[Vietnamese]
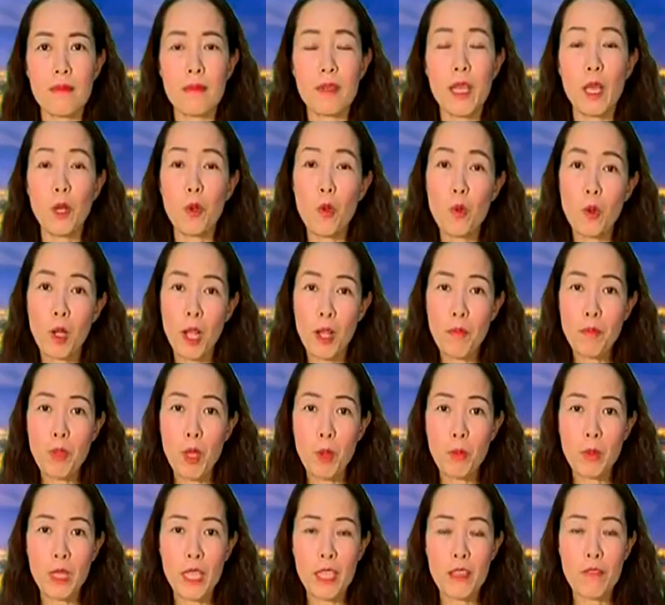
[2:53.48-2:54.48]
Để cung cấp
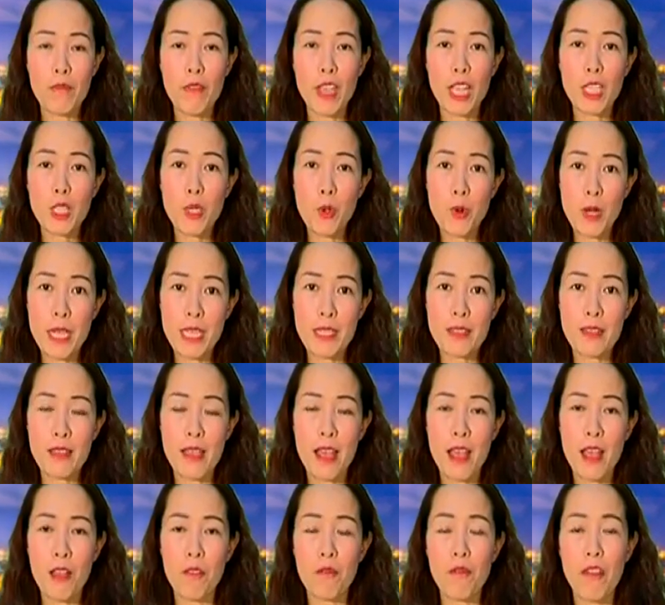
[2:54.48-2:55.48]
thông tin về du lịch
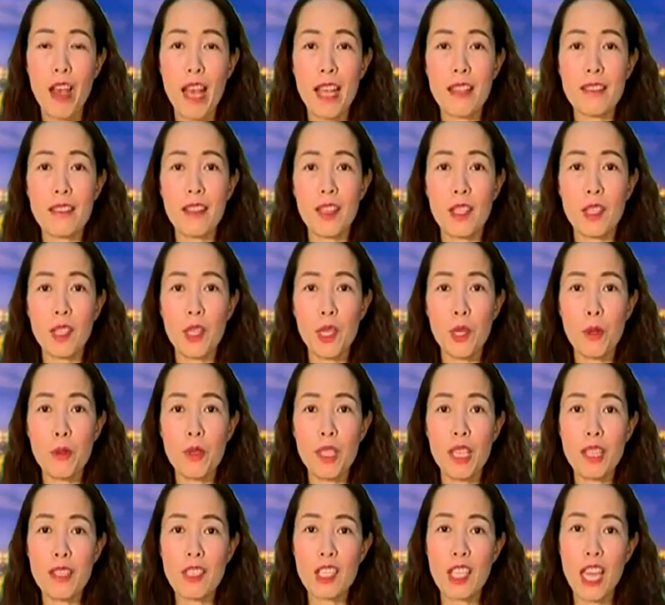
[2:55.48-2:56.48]
và giới thiệu
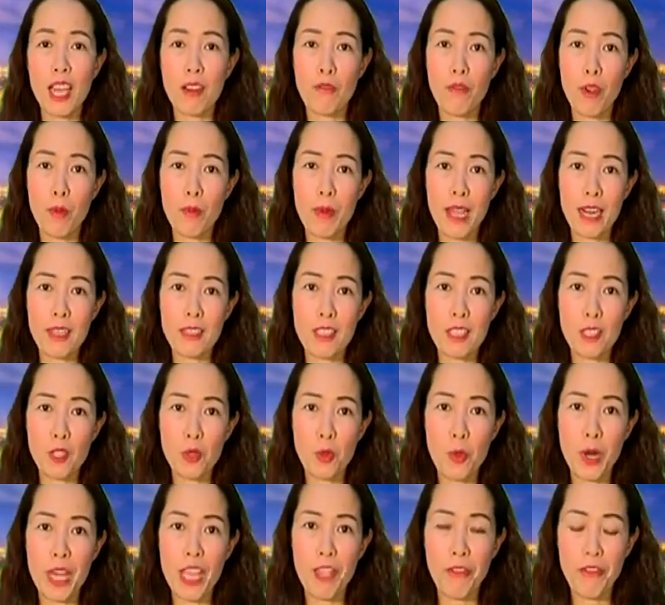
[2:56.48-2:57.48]
những sản phẩm đặc trưng
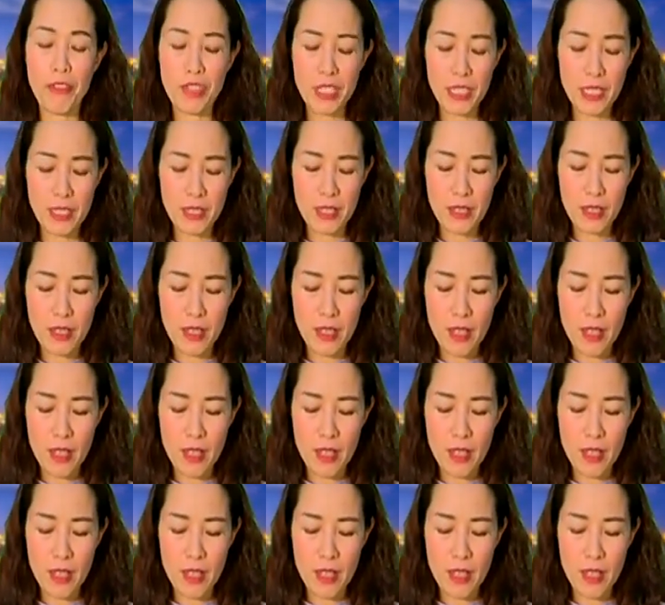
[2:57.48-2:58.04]
của địa phương,